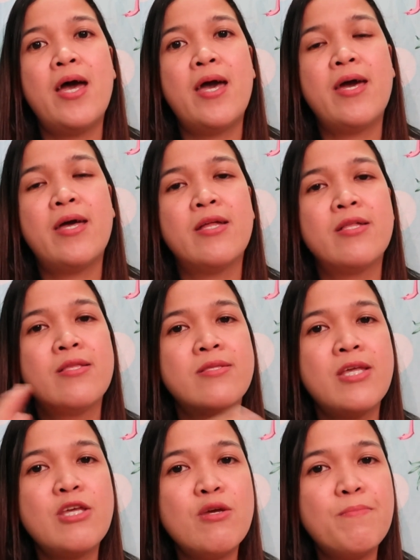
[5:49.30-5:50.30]

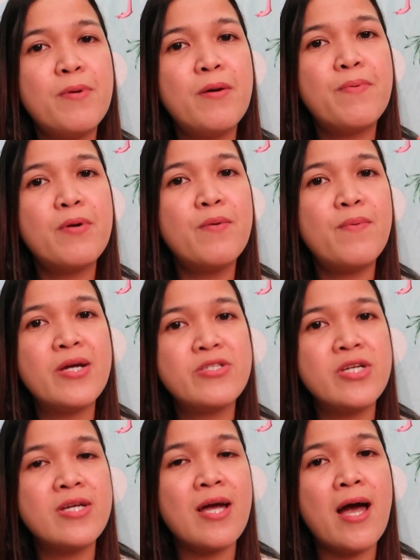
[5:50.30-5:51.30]
And thank you po for
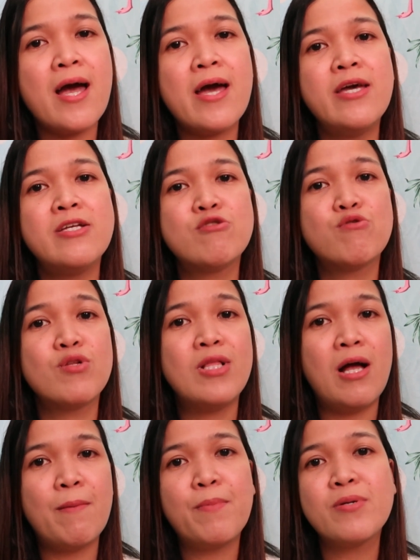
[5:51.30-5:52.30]
watching guys.
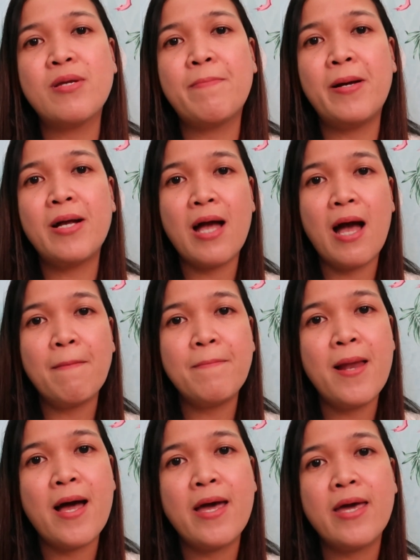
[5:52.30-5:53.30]
Good luck po sa pag a
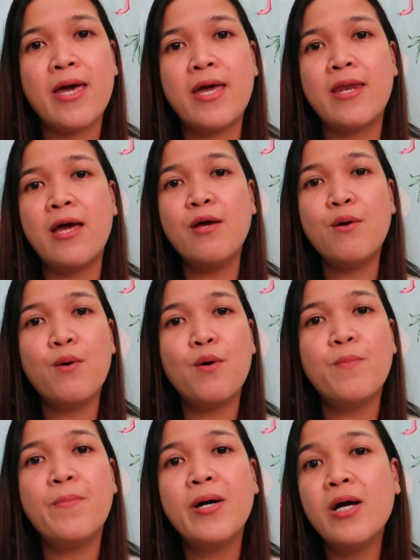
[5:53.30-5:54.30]
apply and I
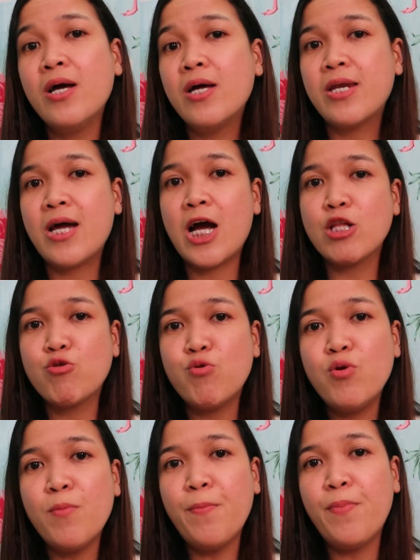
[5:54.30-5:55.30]
hope
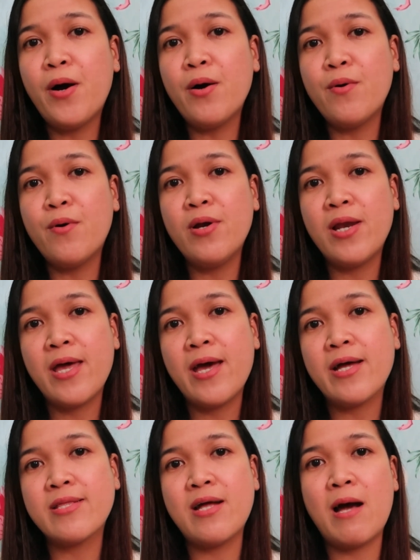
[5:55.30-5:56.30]
nakatulong po ako
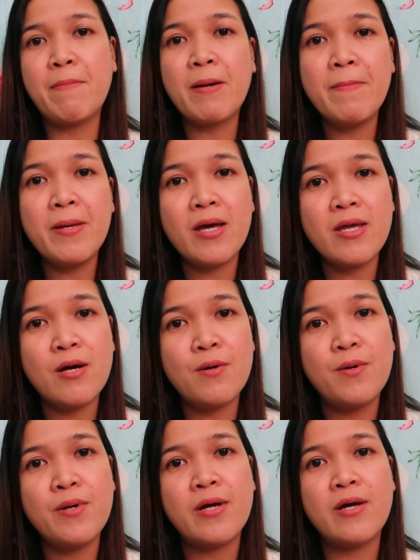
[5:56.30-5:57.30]
uli at nakapagbigay
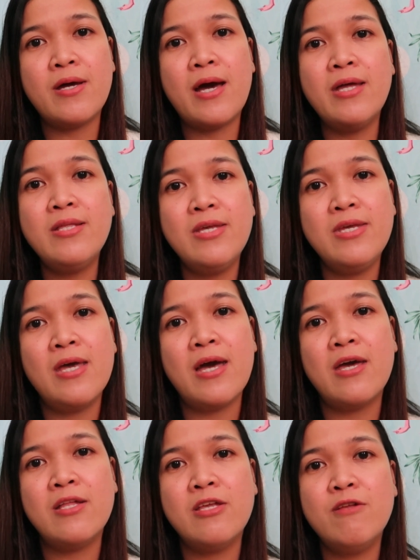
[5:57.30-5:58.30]
ako ng
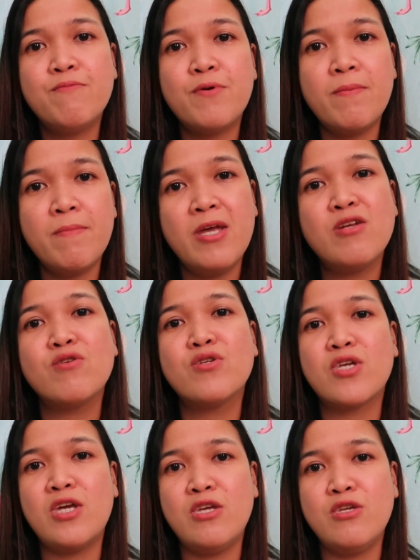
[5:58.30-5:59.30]
idea and information
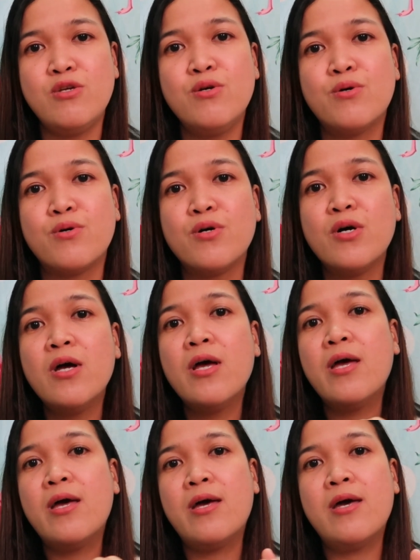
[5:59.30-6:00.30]
sa inyo.
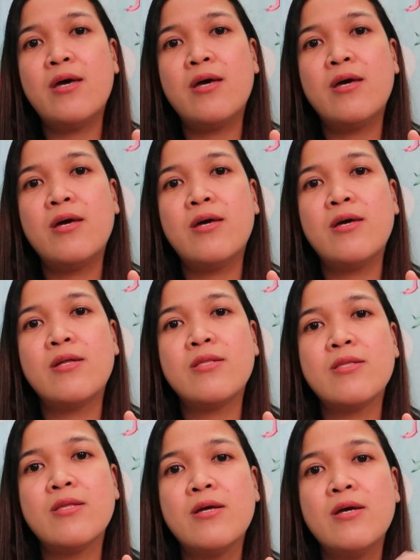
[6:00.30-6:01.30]

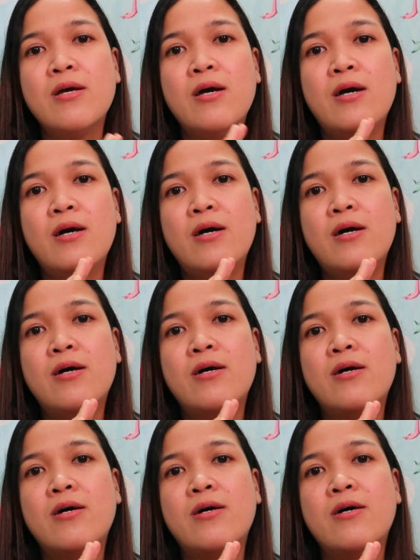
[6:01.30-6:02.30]
And
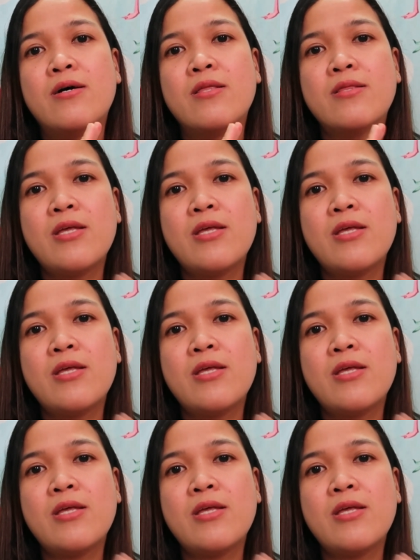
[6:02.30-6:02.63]
uh,